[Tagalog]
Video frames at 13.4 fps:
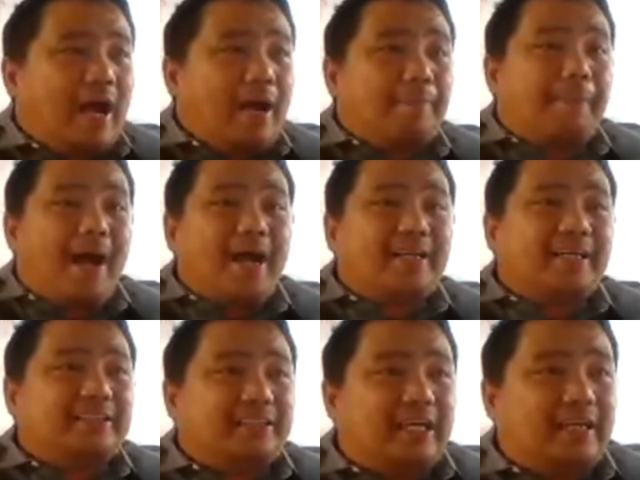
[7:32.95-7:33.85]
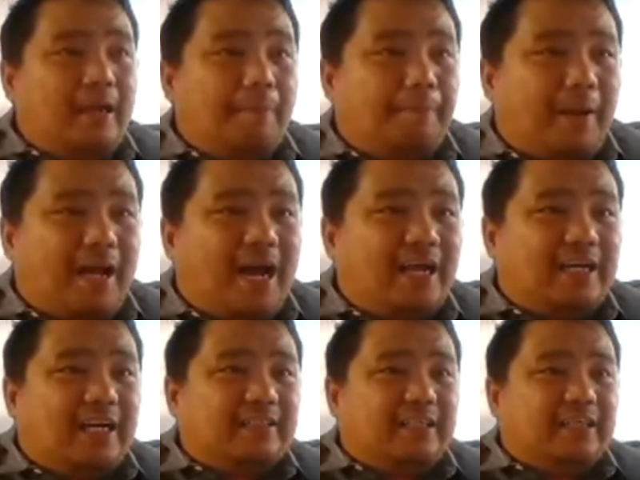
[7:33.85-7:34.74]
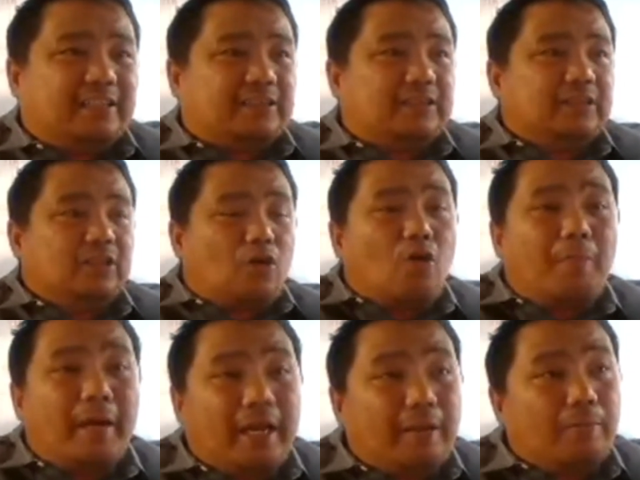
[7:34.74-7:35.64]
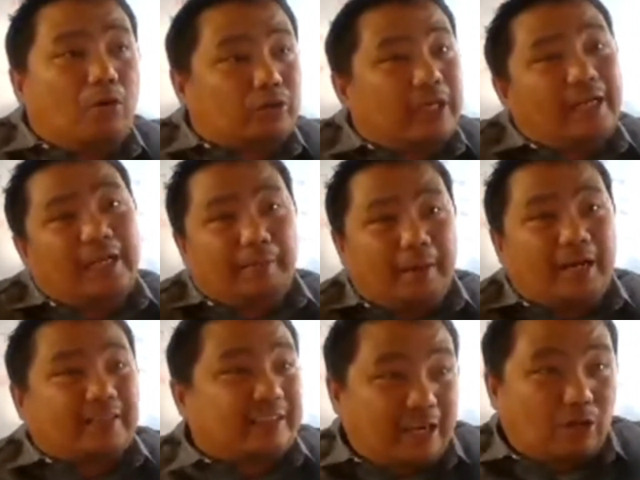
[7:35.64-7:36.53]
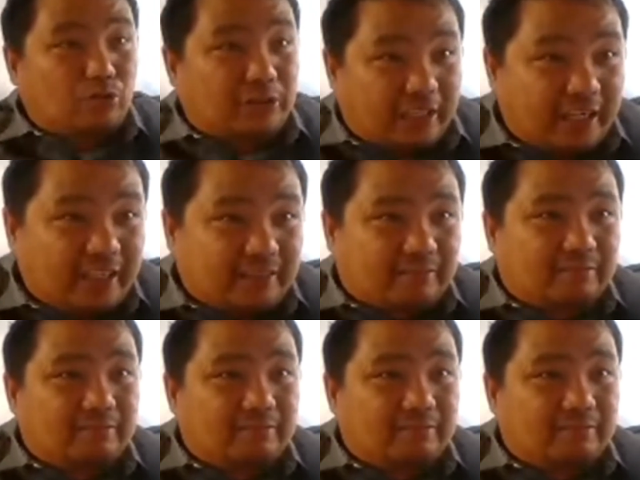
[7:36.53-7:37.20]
ang paagi sa ilang paghalad is kung mahimo dili makatilaw sakit